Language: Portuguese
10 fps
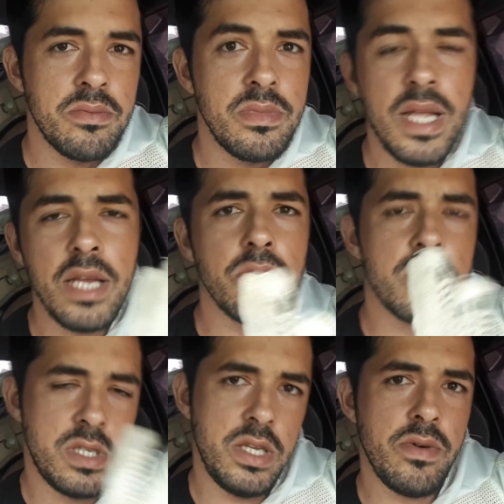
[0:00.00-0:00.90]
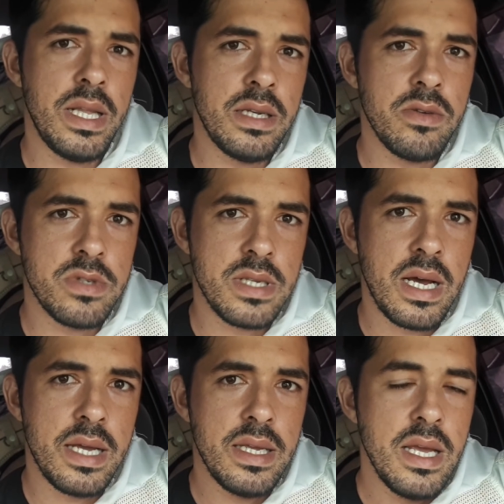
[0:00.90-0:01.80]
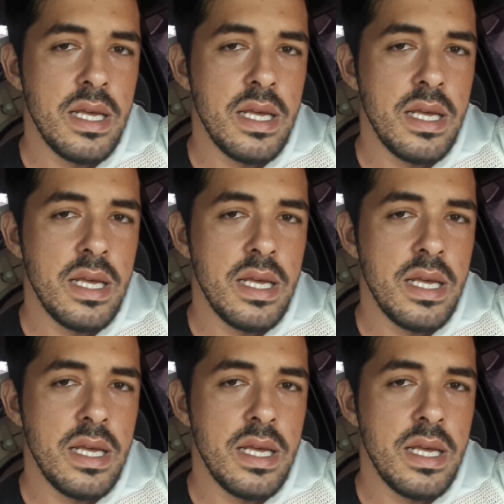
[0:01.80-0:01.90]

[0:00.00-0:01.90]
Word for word: nem no cio ela não sai.